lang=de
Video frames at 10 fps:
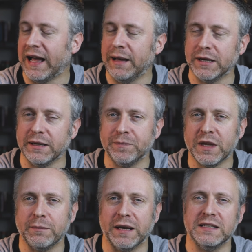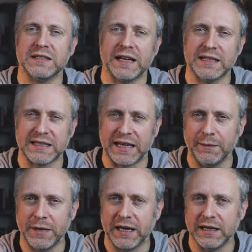Aber bei diesen ganzen
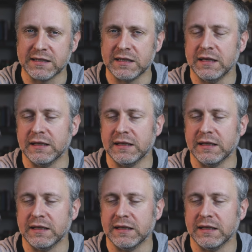Kameras,